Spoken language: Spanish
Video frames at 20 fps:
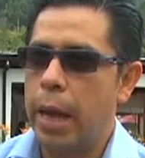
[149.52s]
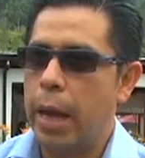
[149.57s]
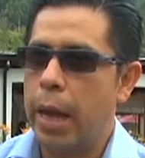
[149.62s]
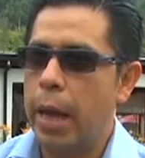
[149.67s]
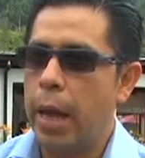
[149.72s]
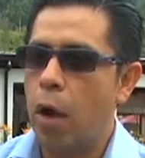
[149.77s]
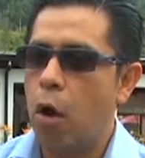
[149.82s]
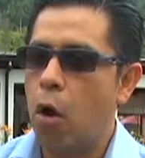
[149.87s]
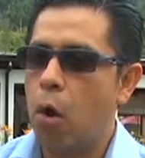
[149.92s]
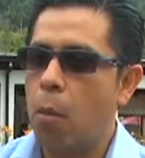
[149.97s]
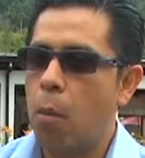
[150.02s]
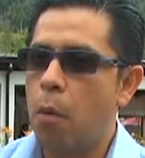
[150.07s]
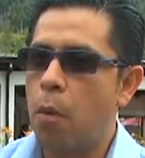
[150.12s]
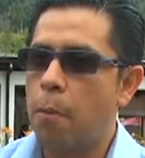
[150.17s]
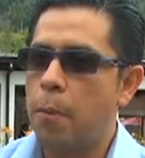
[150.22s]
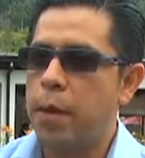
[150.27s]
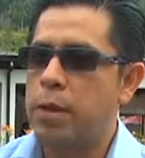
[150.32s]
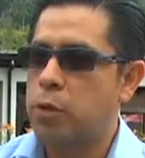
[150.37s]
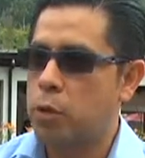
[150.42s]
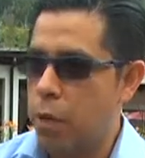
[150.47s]
eh,
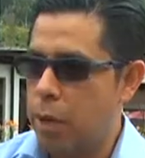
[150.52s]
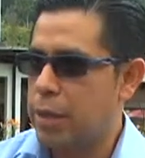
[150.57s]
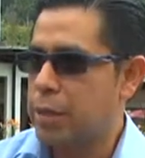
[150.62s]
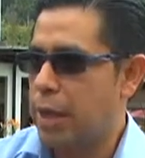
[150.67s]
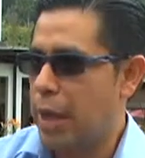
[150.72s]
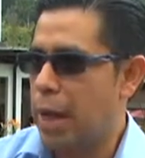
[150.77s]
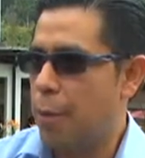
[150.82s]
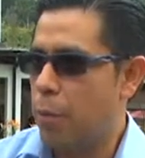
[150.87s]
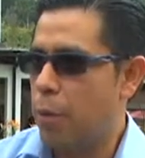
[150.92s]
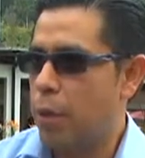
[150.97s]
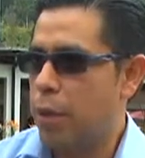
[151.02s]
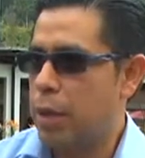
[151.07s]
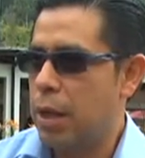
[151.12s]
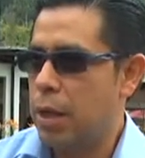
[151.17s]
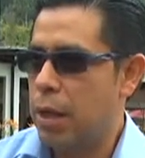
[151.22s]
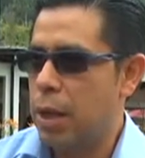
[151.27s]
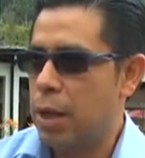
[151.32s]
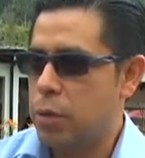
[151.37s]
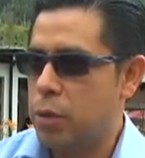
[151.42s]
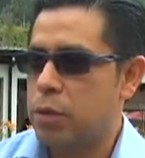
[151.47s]
como personas que le
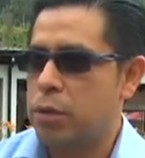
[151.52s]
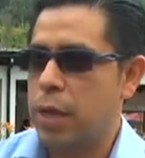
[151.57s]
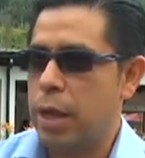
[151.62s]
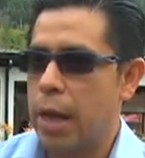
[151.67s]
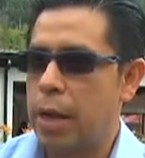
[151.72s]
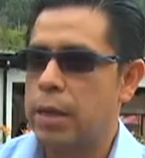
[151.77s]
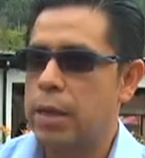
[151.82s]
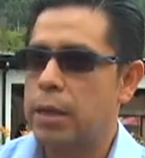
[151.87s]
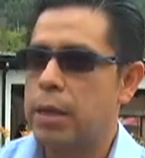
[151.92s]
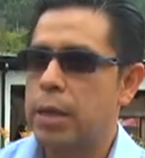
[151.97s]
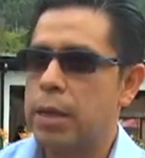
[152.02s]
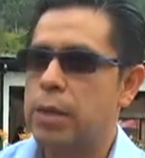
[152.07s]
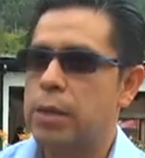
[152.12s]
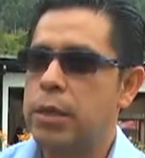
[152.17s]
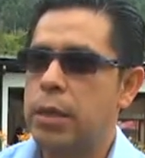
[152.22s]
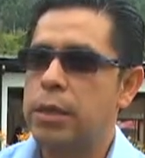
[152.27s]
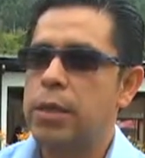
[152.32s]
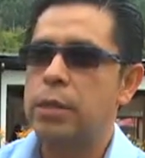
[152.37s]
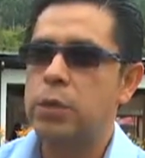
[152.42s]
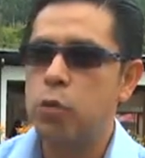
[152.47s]
aportan a la sociedad desde,
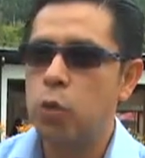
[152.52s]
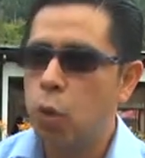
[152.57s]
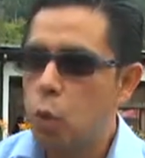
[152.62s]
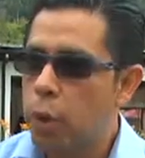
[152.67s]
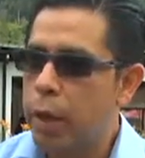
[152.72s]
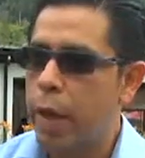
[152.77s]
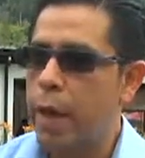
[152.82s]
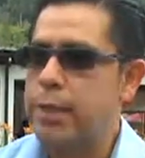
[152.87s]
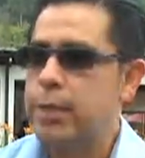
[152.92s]
desde su